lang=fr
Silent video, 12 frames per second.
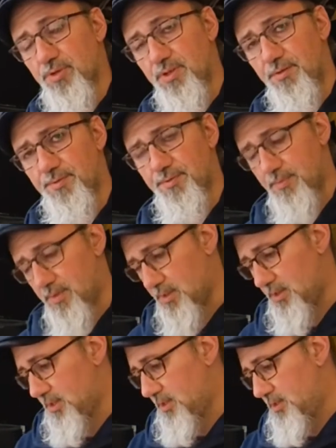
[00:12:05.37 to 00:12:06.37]
motif,
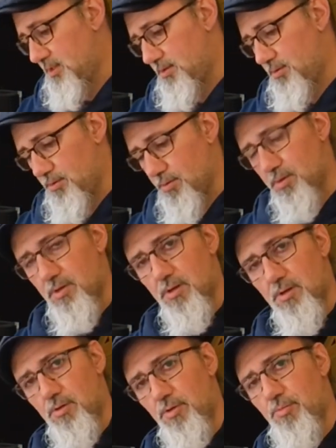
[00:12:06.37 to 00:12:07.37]

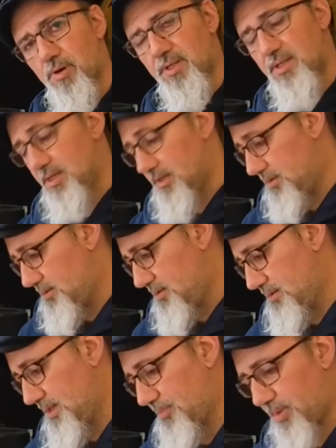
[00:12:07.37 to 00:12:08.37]
le
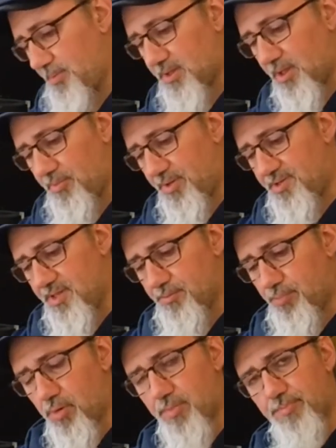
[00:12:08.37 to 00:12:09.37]
brider et après mettre un
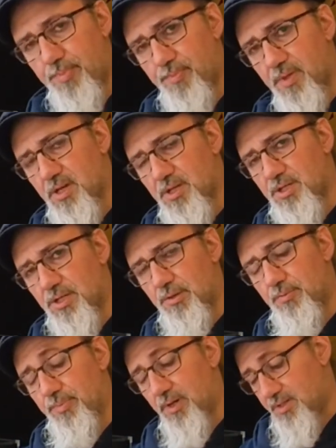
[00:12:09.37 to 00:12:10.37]
plastique pour
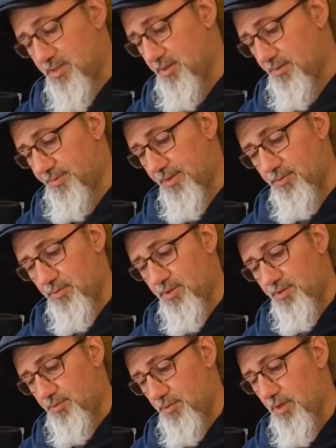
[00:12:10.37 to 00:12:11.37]
cacher une partie en fait
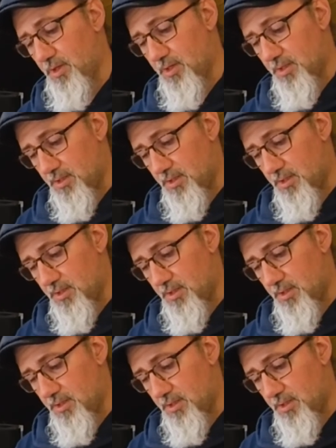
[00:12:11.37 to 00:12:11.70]
du tissu